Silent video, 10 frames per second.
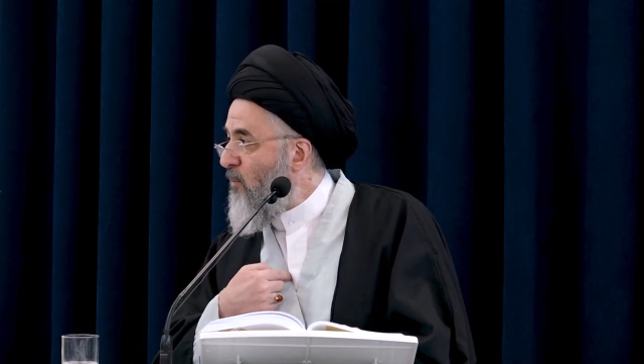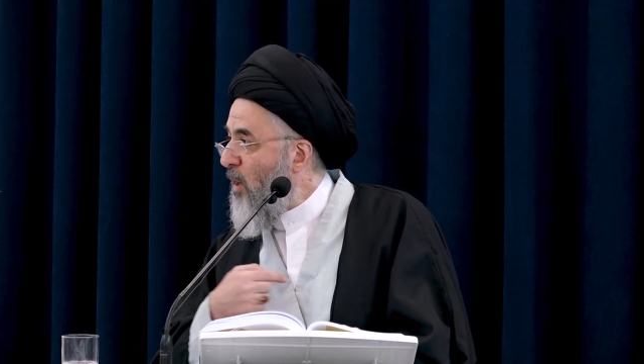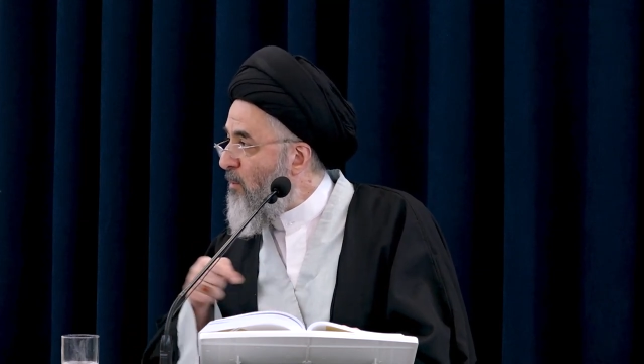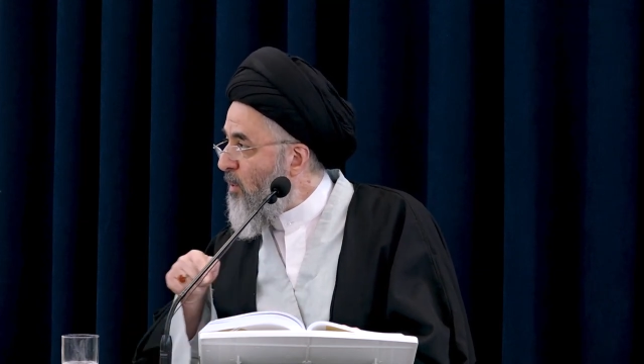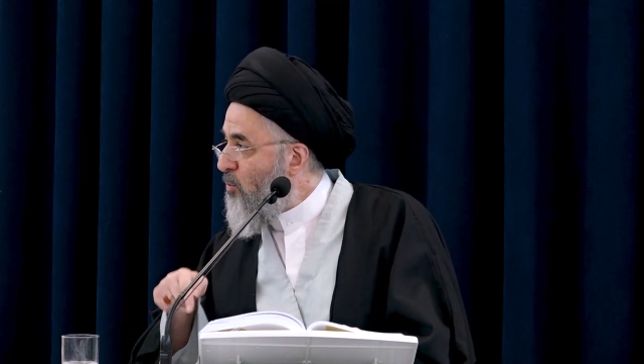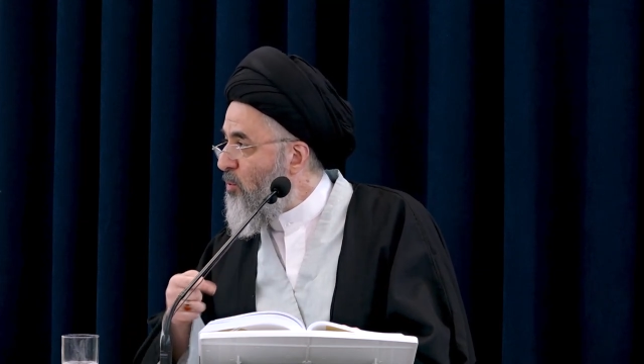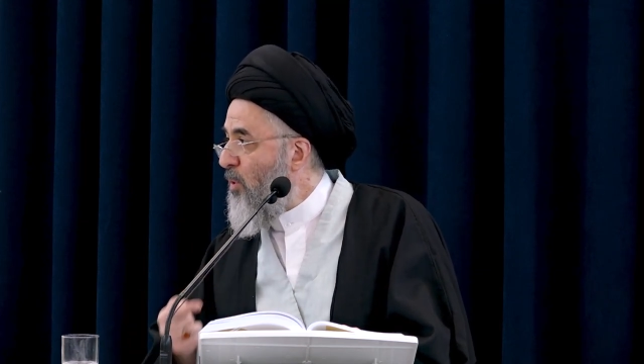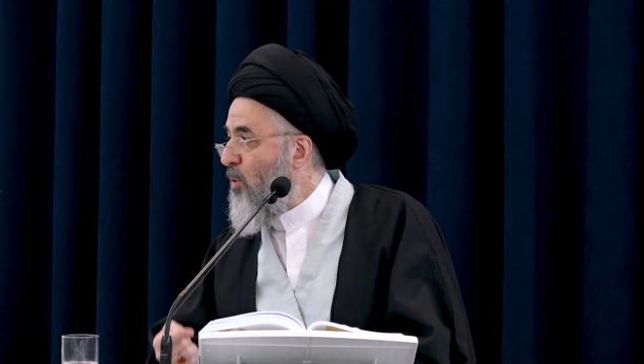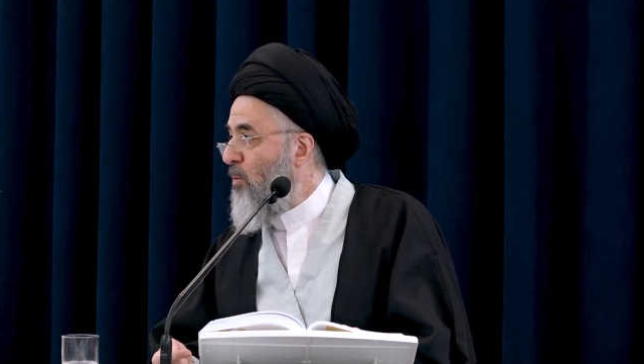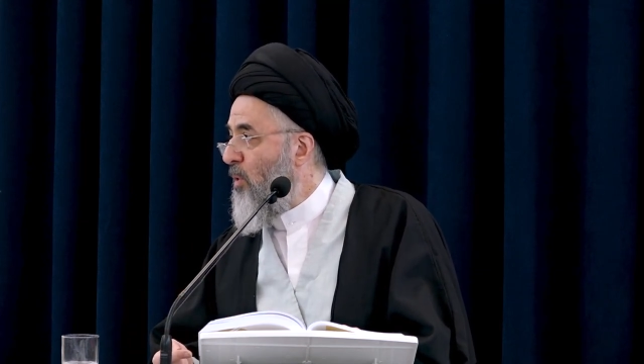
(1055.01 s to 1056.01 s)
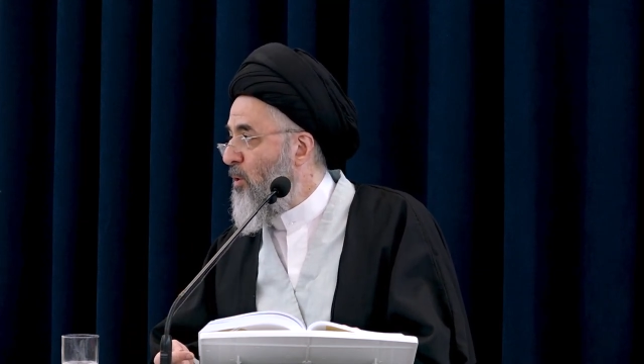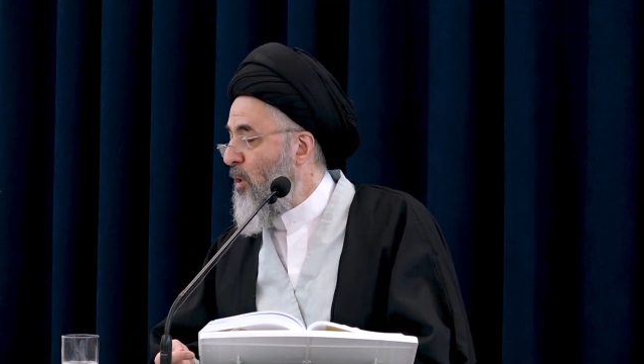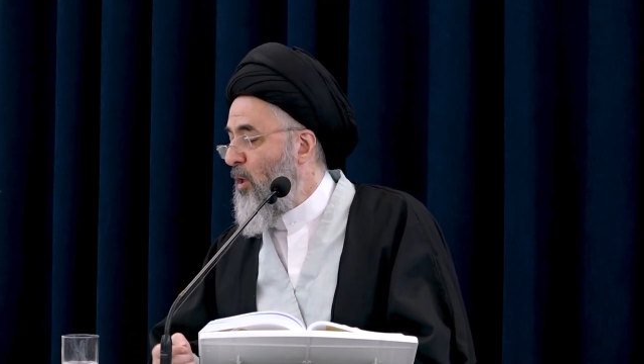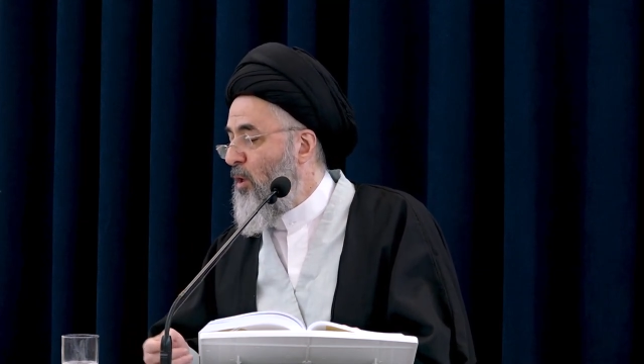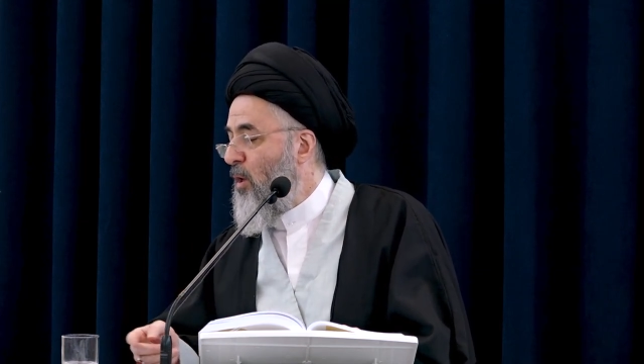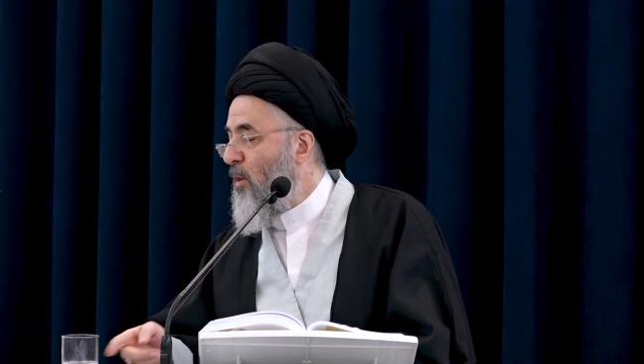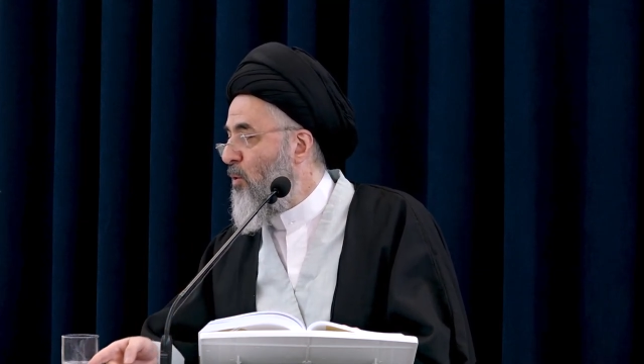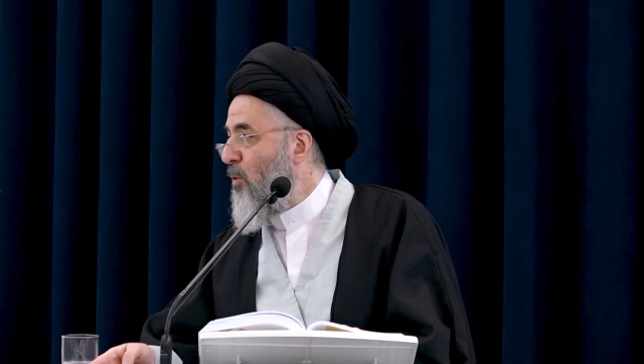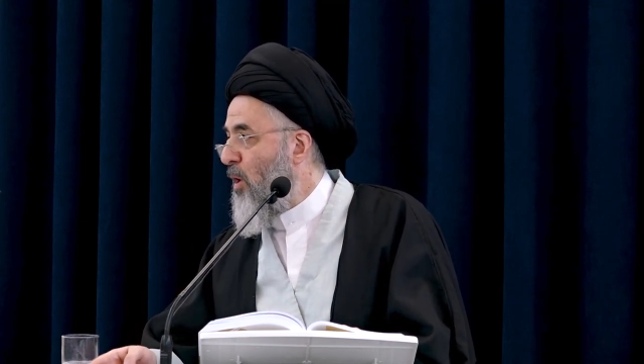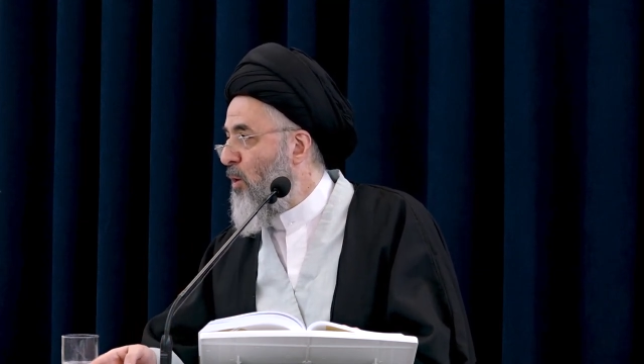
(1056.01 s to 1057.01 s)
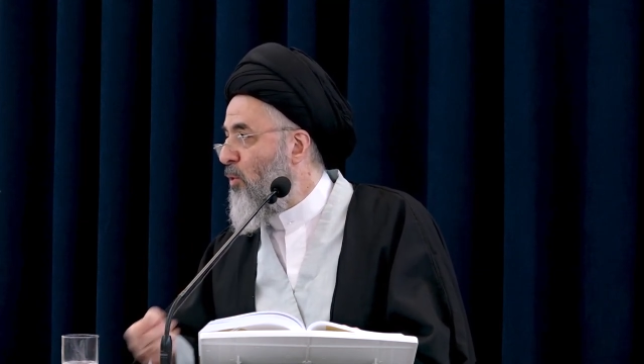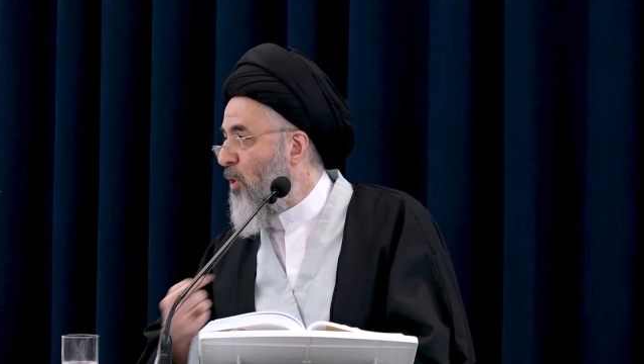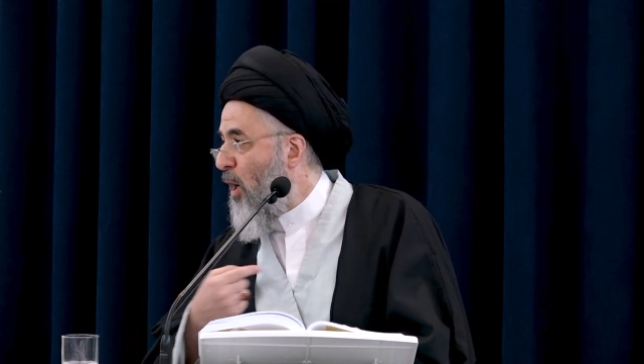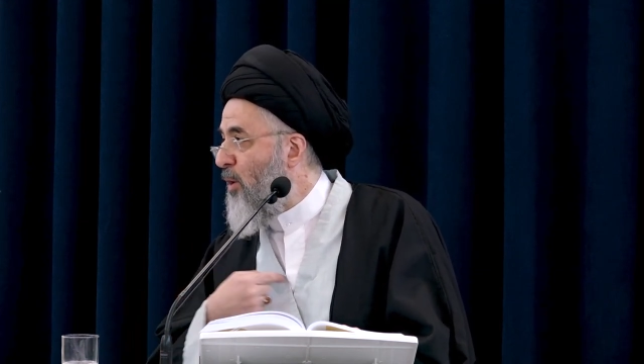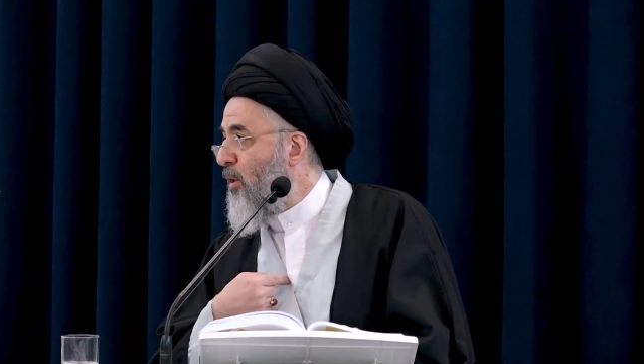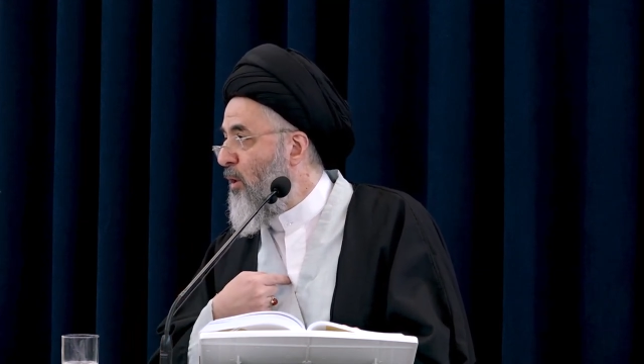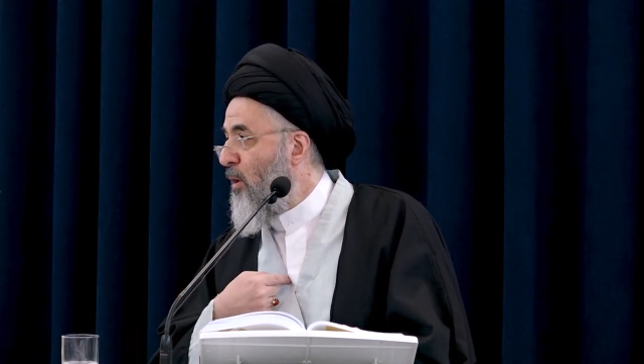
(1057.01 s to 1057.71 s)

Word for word: فهذا مقصود هو الثعبان يعني قلت هذا القرآن قرآني